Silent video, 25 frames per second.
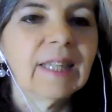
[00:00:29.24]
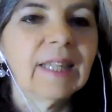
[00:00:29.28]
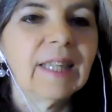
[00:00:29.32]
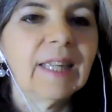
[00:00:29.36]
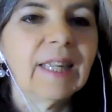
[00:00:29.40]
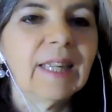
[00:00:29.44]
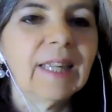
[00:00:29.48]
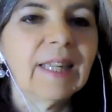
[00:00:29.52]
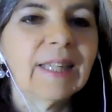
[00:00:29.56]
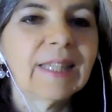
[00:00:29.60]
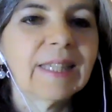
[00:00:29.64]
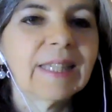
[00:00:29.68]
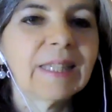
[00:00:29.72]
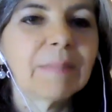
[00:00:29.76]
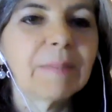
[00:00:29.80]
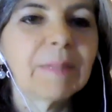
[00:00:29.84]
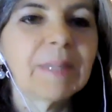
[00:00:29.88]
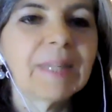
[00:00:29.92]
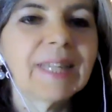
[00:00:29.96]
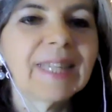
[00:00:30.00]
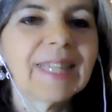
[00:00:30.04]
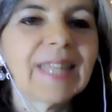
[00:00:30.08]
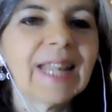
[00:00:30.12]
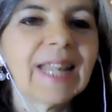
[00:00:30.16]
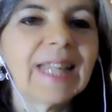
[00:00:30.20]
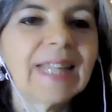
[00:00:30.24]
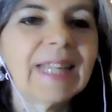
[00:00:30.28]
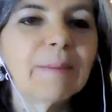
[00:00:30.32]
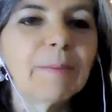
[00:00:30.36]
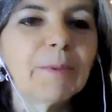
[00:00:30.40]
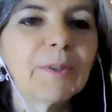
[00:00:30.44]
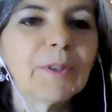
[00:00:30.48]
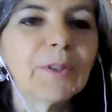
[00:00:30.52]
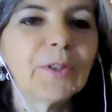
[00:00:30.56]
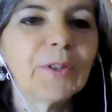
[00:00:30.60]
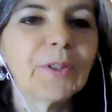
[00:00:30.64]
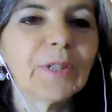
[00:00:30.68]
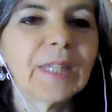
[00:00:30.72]
eh, si bien está el
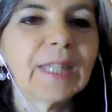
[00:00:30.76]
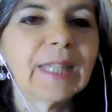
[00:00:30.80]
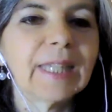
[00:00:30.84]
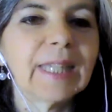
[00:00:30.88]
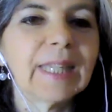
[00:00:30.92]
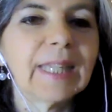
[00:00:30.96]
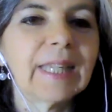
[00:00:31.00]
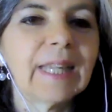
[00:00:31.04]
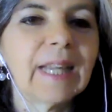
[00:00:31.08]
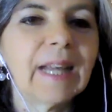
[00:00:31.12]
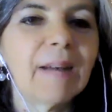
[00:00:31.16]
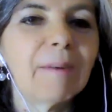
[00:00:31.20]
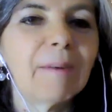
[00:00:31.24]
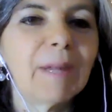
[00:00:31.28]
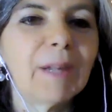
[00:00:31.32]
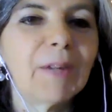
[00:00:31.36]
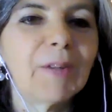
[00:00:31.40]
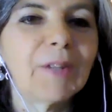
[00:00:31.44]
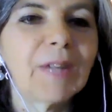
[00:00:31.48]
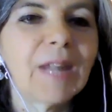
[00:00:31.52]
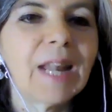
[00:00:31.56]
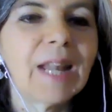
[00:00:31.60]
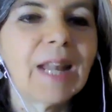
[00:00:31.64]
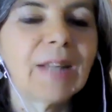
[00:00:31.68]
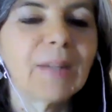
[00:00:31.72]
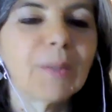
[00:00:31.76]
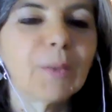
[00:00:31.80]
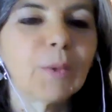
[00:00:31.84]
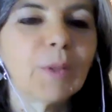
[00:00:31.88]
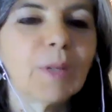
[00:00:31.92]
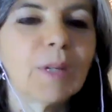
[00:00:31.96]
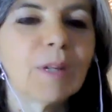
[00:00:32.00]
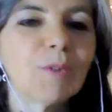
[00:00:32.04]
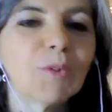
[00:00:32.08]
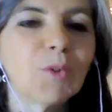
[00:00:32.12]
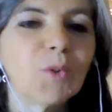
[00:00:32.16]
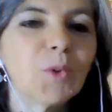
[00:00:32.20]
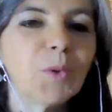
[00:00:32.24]
libro de Avalon a la Cruz
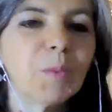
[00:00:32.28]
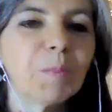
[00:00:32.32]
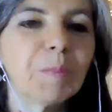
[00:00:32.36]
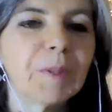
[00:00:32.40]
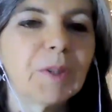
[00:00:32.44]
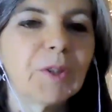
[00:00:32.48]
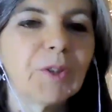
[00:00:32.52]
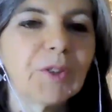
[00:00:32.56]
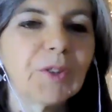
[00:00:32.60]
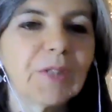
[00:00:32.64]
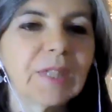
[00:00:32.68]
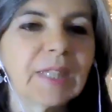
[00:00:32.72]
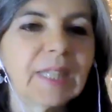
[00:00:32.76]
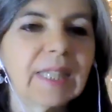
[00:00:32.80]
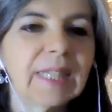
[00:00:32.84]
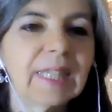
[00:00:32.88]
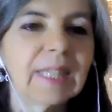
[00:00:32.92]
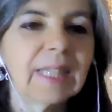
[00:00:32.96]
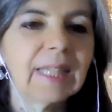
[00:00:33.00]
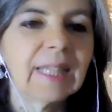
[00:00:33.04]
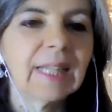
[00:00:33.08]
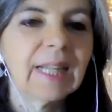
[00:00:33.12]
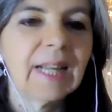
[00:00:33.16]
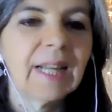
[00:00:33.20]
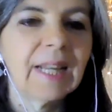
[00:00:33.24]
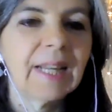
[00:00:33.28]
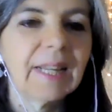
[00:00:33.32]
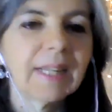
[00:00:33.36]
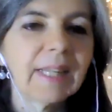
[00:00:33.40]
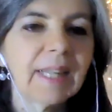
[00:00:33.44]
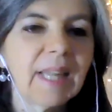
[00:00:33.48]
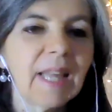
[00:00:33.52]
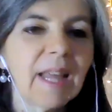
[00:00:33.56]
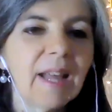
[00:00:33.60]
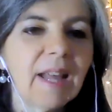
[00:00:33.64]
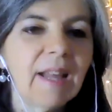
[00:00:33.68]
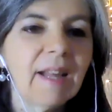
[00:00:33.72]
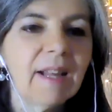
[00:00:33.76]
del Sur, pero tiene a
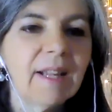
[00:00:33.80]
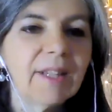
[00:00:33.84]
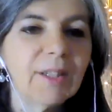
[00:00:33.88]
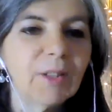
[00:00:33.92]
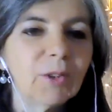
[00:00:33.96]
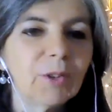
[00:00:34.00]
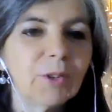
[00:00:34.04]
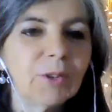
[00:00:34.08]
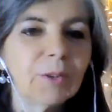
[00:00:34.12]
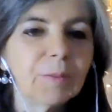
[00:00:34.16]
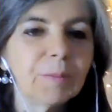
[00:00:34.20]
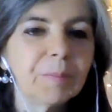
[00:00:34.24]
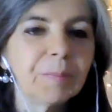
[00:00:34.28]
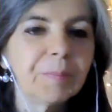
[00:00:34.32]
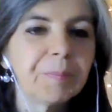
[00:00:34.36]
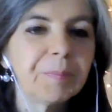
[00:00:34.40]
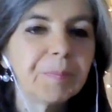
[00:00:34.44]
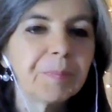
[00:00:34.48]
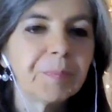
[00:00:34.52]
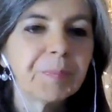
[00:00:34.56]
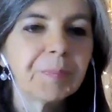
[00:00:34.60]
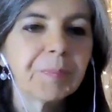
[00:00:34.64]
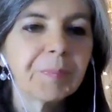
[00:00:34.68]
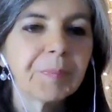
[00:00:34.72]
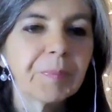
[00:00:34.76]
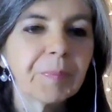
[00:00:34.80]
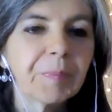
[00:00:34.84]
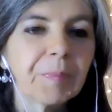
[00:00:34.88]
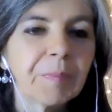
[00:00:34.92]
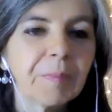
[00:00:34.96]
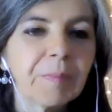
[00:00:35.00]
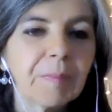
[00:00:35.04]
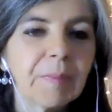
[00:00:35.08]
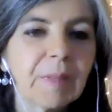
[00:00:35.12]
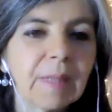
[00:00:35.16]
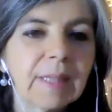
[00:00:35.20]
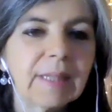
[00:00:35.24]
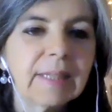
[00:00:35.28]
Rhiannon,
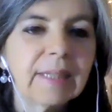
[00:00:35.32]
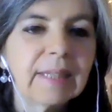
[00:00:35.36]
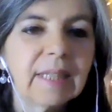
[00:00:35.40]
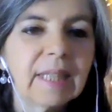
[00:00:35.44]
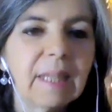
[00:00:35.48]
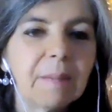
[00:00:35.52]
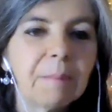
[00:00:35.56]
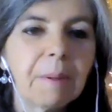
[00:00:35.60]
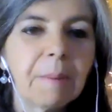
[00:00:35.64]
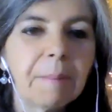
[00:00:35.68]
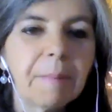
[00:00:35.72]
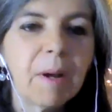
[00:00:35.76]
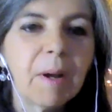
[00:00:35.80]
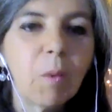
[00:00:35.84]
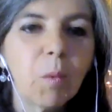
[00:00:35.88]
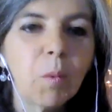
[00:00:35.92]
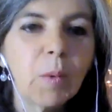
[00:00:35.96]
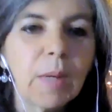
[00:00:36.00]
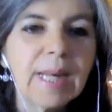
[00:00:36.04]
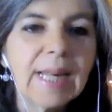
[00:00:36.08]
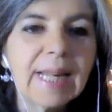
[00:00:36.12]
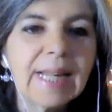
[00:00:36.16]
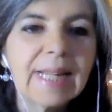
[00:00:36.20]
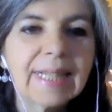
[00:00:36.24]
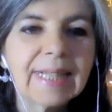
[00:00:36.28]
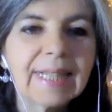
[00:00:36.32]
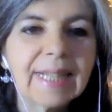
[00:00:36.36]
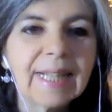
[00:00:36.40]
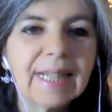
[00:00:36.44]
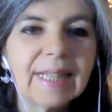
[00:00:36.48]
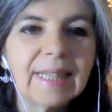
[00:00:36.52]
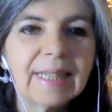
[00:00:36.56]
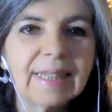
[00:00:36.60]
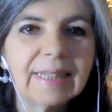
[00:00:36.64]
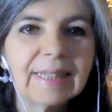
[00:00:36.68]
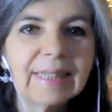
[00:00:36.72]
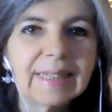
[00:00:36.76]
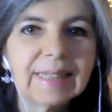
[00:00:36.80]
tiene a Mamá
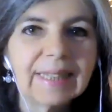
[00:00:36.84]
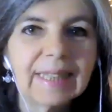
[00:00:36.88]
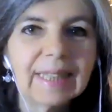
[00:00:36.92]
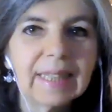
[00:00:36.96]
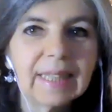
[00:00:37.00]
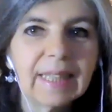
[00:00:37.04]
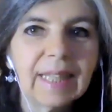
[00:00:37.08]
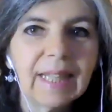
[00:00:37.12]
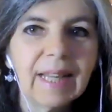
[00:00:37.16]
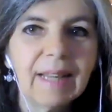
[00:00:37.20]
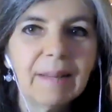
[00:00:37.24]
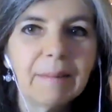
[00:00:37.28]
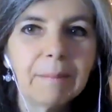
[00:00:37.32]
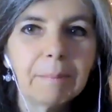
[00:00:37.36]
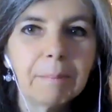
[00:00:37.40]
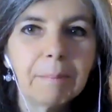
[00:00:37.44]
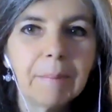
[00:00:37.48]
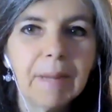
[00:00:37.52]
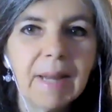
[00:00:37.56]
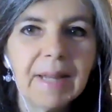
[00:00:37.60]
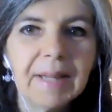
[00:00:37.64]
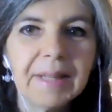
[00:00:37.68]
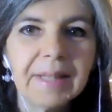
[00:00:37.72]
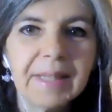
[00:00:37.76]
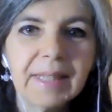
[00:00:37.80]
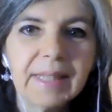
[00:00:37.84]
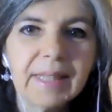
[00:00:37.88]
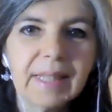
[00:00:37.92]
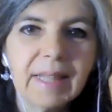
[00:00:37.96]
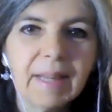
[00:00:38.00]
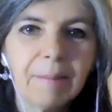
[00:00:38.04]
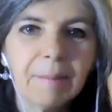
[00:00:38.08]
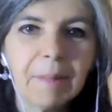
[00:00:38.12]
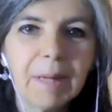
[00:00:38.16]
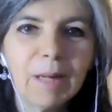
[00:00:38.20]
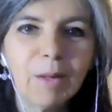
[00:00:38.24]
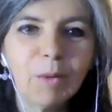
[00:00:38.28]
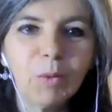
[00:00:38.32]
Wilka y tiene a Mari
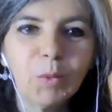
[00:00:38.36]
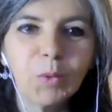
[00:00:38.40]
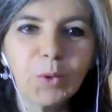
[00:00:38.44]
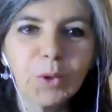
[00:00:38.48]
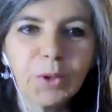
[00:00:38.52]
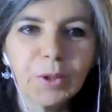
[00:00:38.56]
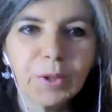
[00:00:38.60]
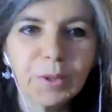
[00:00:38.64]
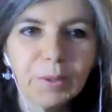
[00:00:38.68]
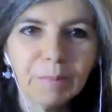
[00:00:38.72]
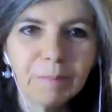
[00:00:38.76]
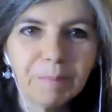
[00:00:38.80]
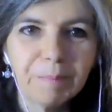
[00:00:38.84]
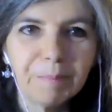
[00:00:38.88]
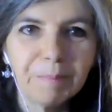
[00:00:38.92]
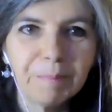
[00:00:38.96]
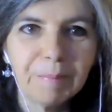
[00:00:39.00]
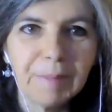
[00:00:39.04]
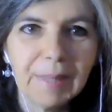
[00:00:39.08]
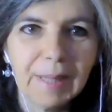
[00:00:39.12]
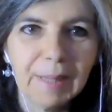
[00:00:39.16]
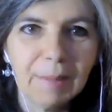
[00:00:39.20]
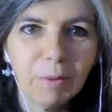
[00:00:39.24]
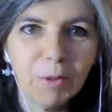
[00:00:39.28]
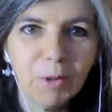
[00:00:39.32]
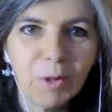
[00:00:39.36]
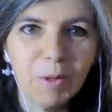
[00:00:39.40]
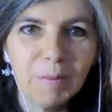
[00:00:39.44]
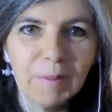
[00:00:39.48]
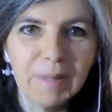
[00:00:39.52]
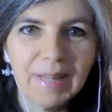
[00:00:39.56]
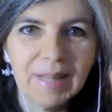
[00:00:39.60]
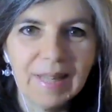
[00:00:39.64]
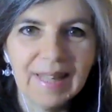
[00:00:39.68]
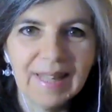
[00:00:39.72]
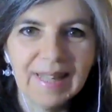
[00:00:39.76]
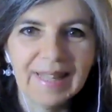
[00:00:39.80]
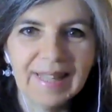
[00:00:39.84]
Amalur para
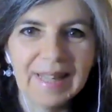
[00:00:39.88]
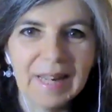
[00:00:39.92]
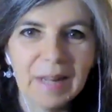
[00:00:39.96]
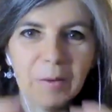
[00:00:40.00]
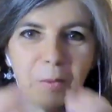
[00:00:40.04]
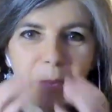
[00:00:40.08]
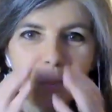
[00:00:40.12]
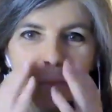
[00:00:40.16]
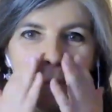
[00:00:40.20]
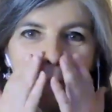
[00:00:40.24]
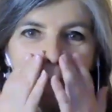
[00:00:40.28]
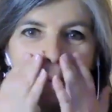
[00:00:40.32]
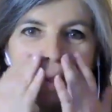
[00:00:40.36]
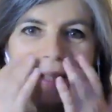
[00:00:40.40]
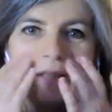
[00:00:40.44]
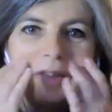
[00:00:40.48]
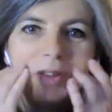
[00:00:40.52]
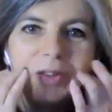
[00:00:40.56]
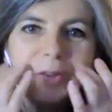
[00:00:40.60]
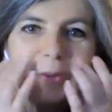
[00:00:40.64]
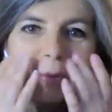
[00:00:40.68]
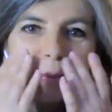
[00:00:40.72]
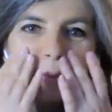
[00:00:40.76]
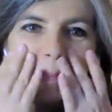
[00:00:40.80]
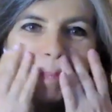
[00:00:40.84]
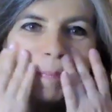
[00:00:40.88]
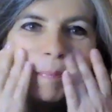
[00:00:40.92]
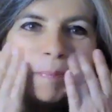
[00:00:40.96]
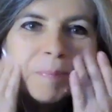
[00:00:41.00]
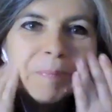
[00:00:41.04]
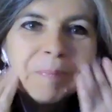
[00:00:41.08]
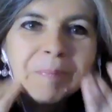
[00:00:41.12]
volver en algún momento